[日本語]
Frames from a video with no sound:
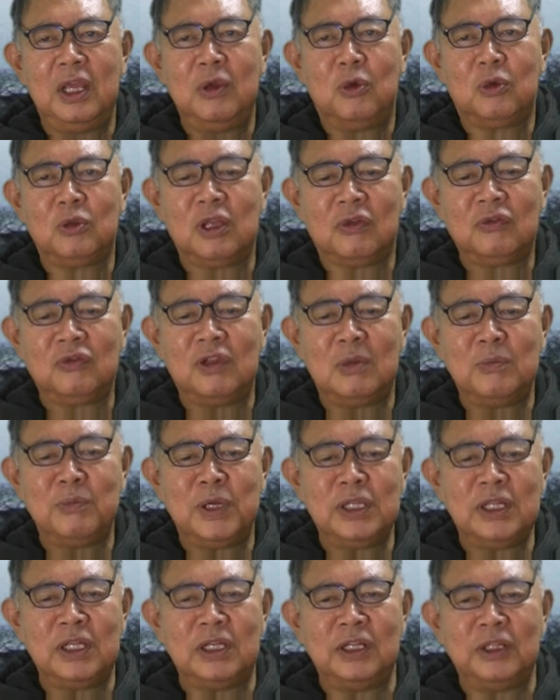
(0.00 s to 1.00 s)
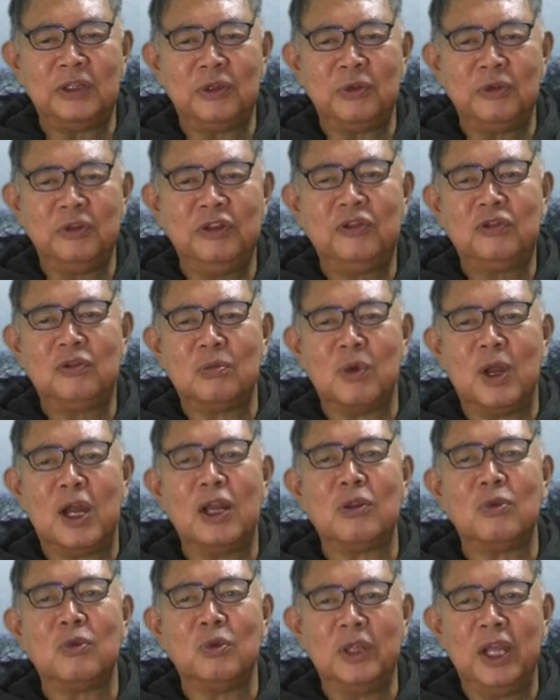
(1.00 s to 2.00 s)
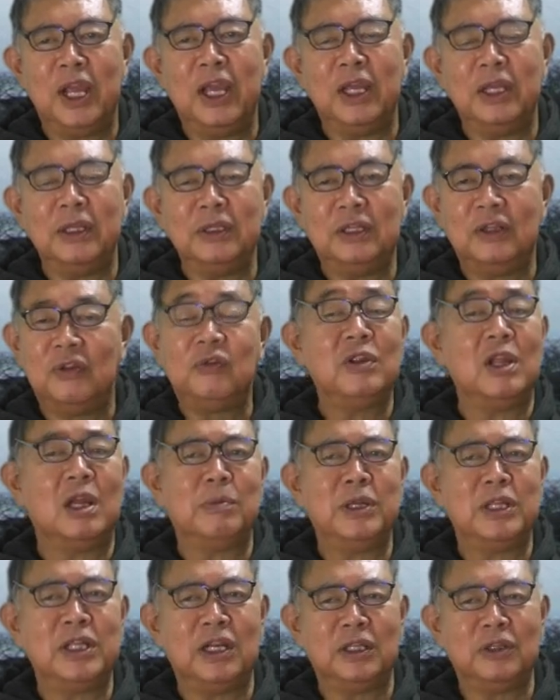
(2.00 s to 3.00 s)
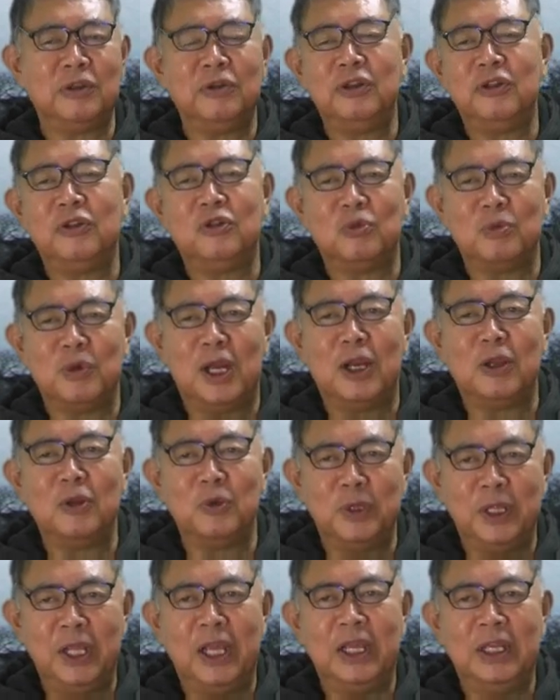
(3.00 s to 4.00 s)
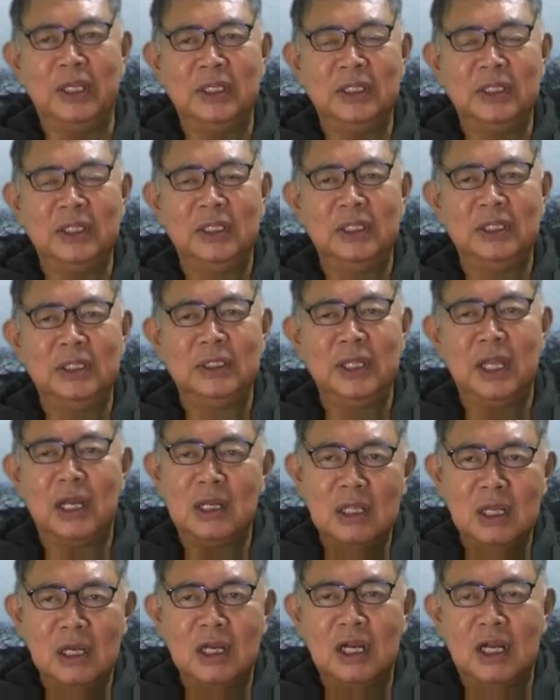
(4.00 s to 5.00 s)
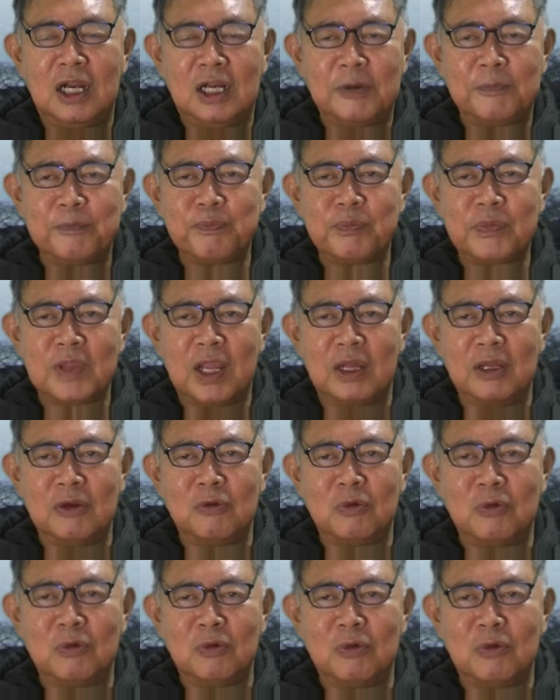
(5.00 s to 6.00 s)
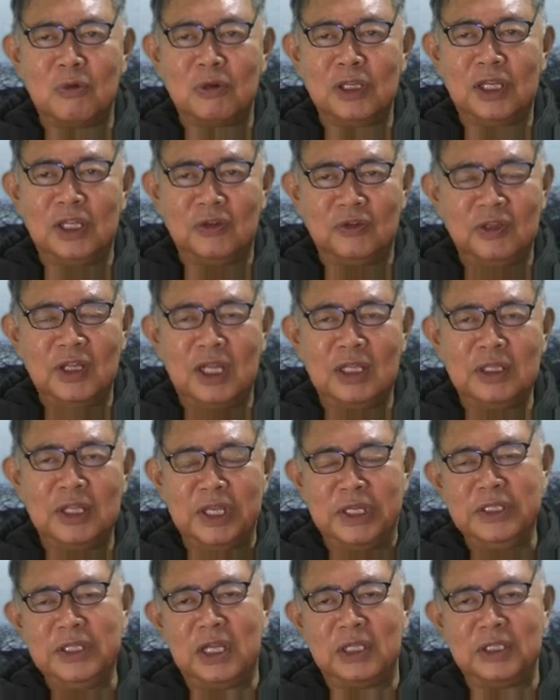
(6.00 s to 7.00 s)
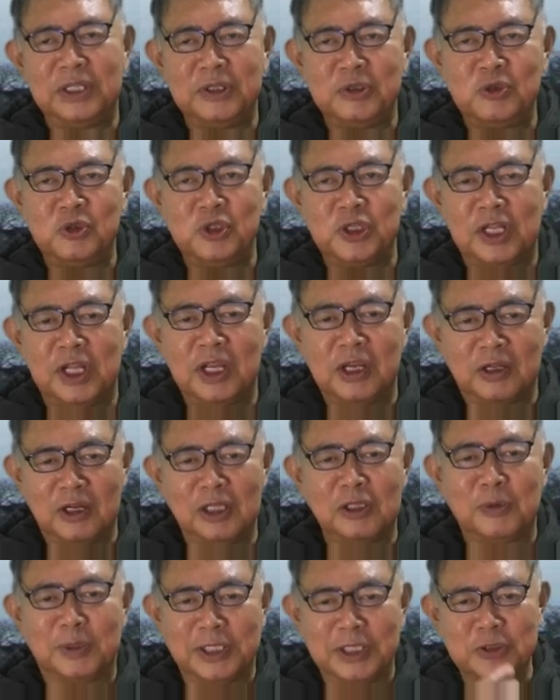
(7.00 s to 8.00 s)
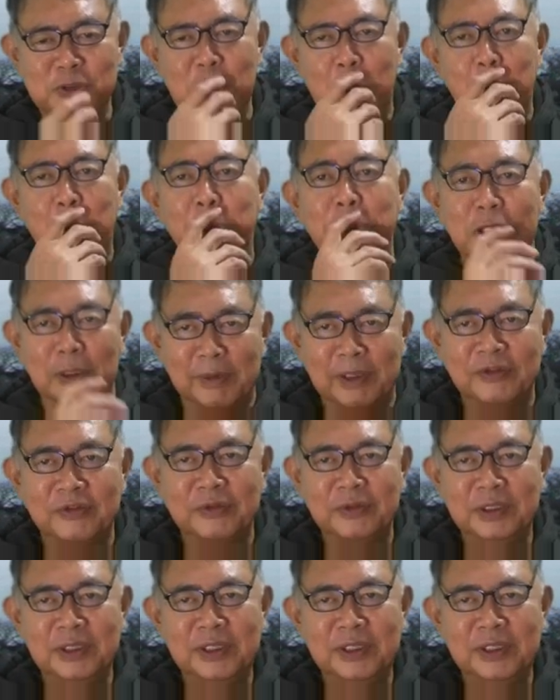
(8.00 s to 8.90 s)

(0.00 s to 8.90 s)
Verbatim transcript: お客さん離れっていうリスクもあるので、リスナー離れっていうリスクもあるので、なかなか、あのー、決断できないでいるんじゃないかなと私は思ってます。